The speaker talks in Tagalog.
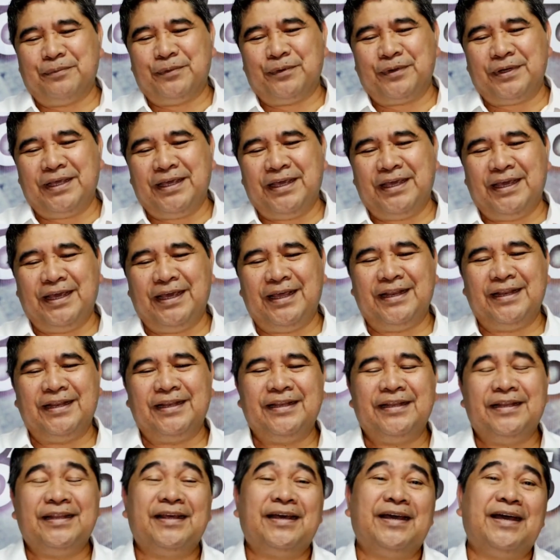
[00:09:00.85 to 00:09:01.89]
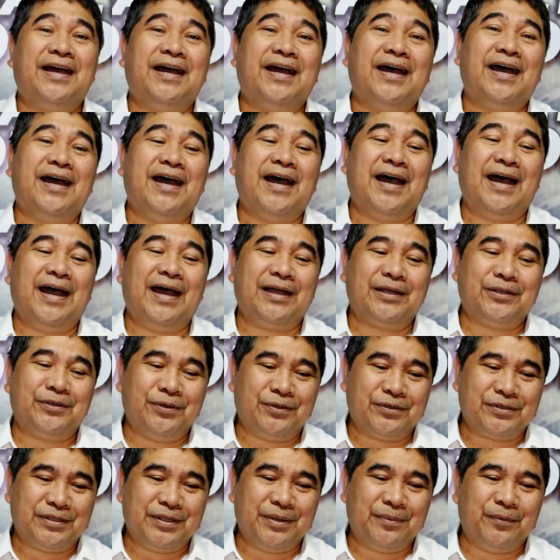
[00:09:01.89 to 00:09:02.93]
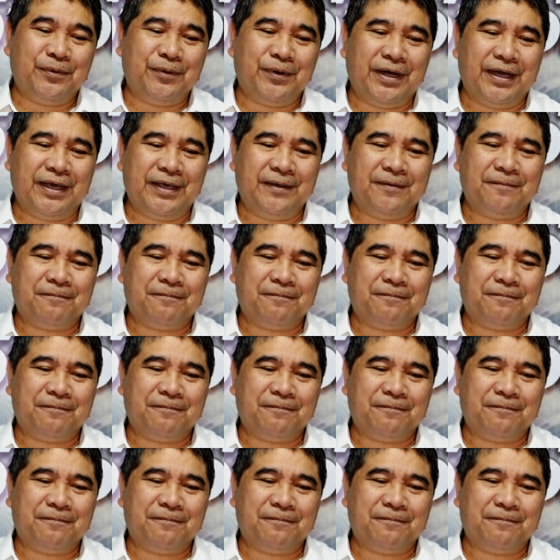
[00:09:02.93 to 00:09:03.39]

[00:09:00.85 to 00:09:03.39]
Purihin ang Diyos na buhay.